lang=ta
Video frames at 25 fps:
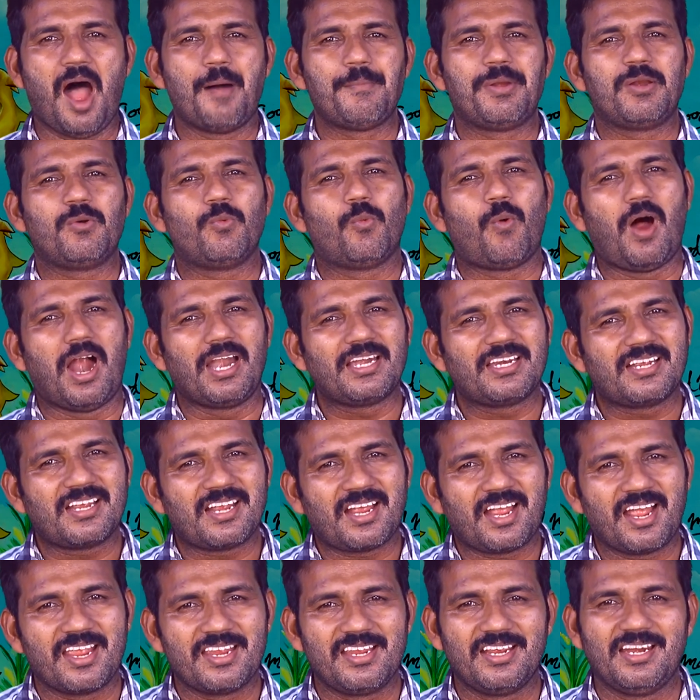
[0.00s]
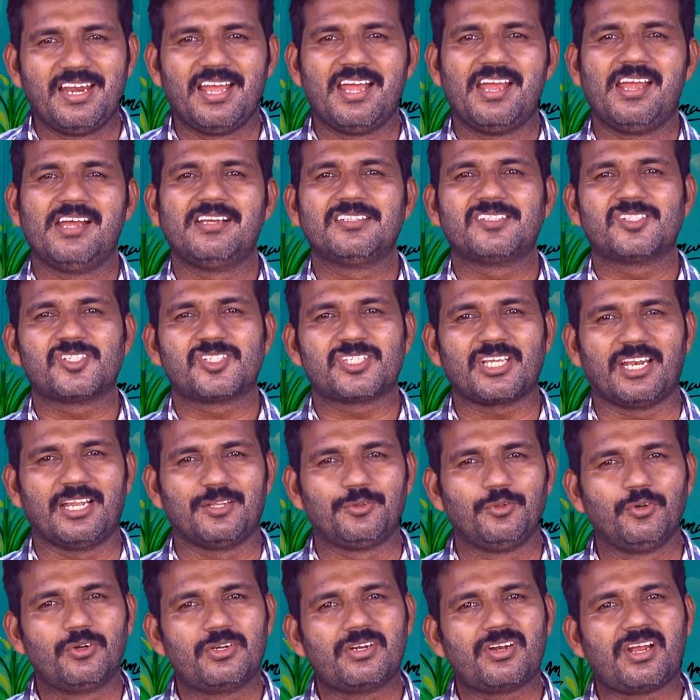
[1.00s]
அவன் வாழ்க்கையிலே
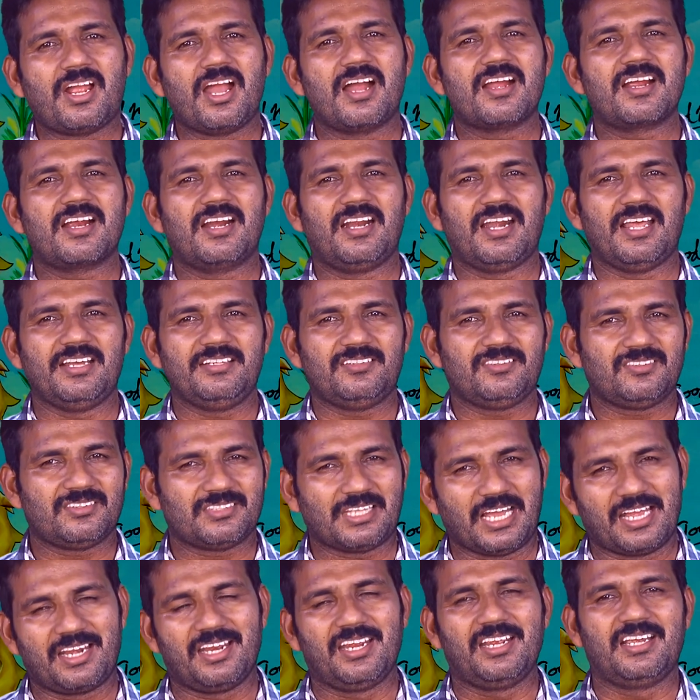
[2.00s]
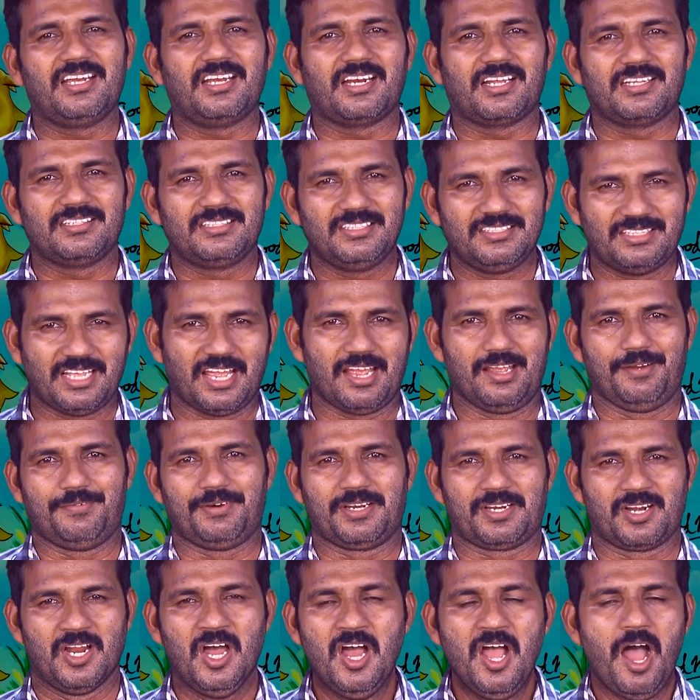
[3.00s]
சில துக்கங்களை தருகிறது
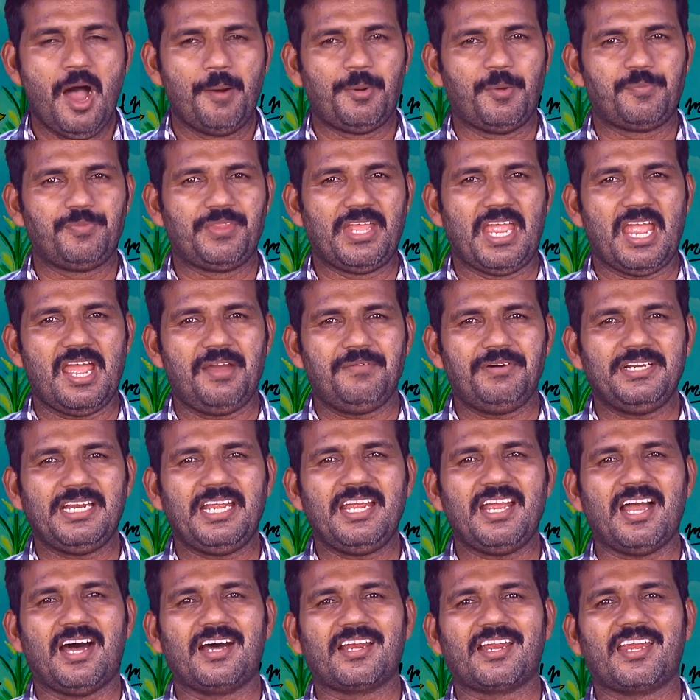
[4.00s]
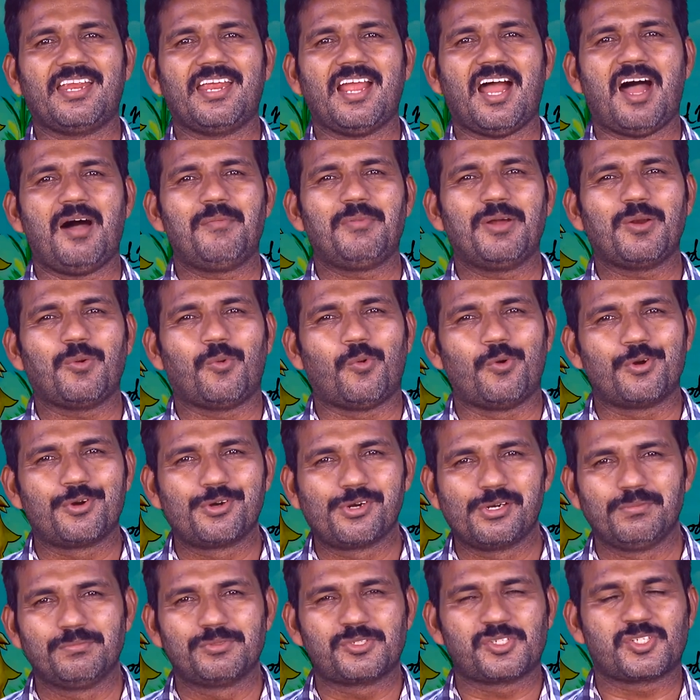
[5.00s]
தேவன் அப்போ தேவனை அறியாமல்
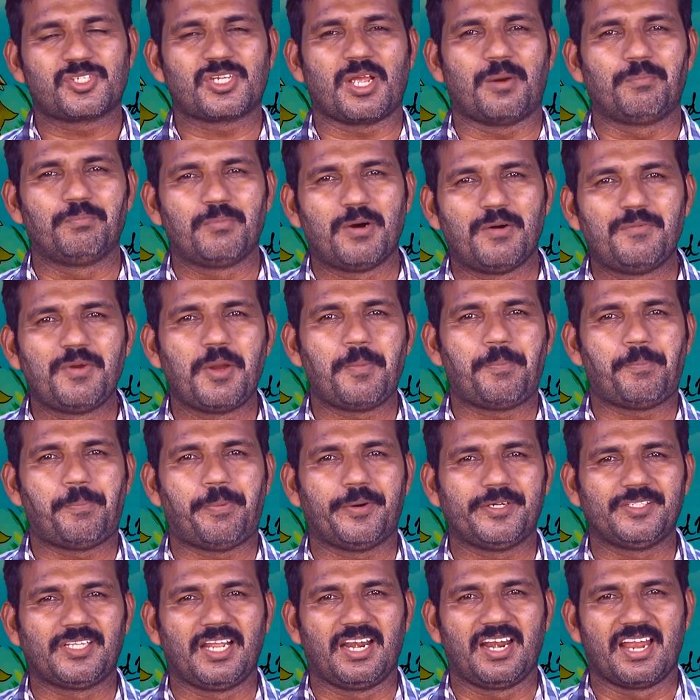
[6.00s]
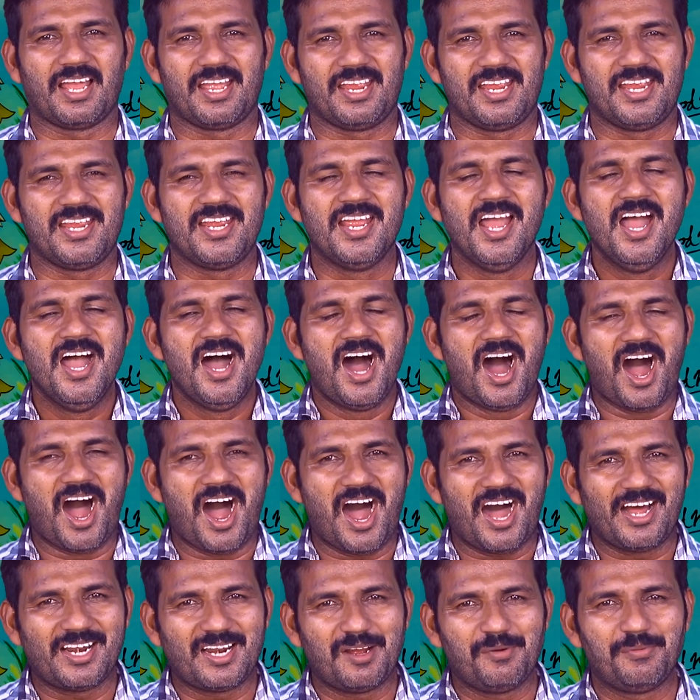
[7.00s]
ஒன்றும் சம்பவிப்பதில்லை
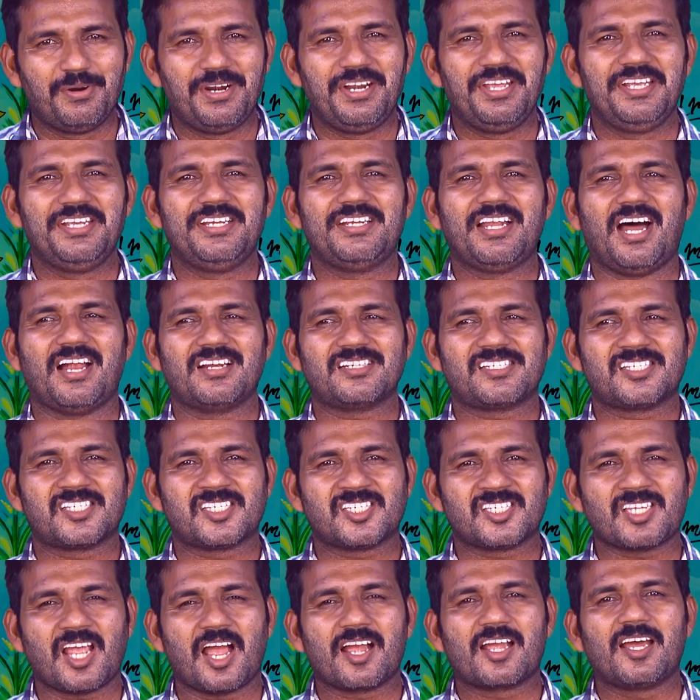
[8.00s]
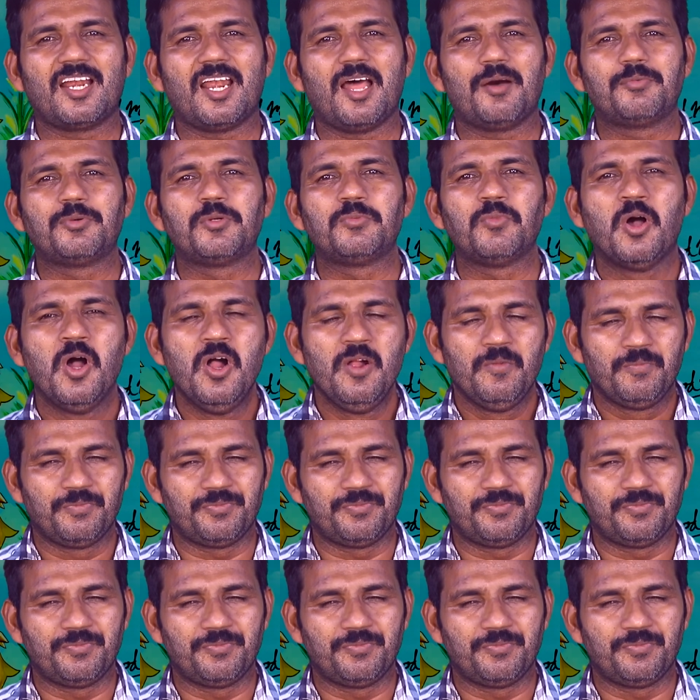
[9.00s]
ஆனவடியினால் சகலவும்